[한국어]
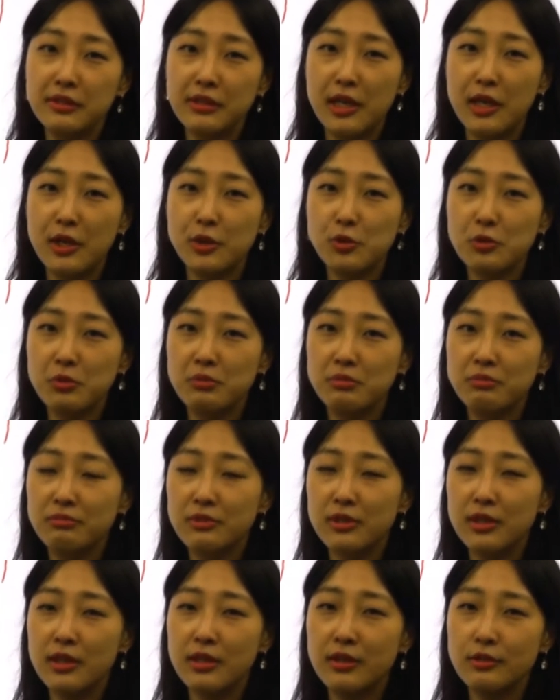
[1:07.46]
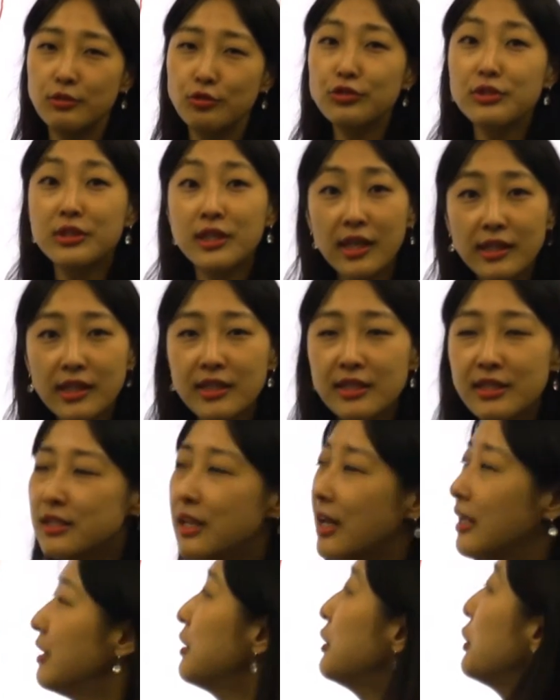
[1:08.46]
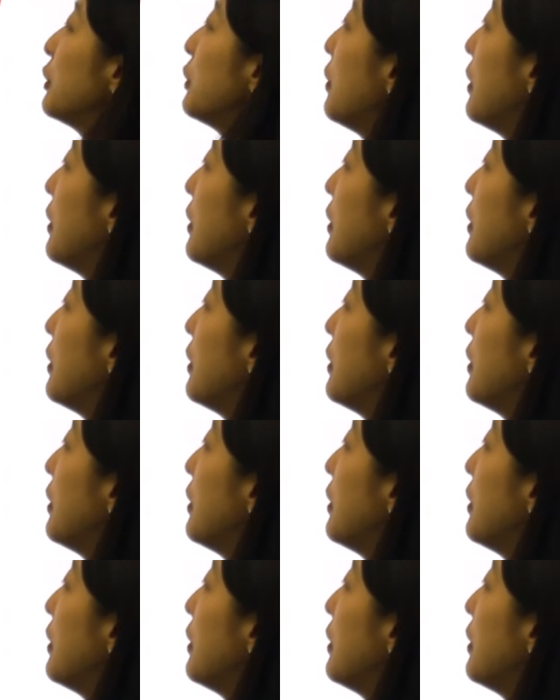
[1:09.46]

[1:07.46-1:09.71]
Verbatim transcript: 게 좀 이렇게 순탄하진 않았던 것